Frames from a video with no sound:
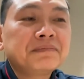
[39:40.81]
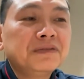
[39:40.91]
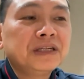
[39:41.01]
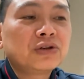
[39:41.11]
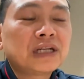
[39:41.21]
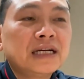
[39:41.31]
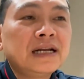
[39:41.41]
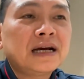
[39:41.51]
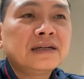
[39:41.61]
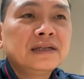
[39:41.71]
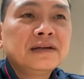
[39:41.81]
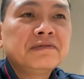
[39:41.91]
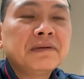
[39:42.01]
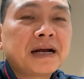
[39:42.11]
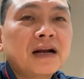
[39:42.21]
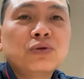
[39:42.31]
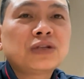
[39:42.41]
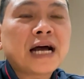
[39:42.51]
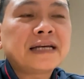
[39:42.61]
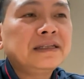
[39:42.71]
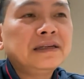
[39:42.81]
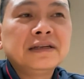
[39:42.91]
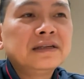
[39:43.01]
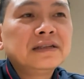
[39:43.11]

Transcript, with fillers: Bởi vì tôi thấy là về mặt lâu dài thì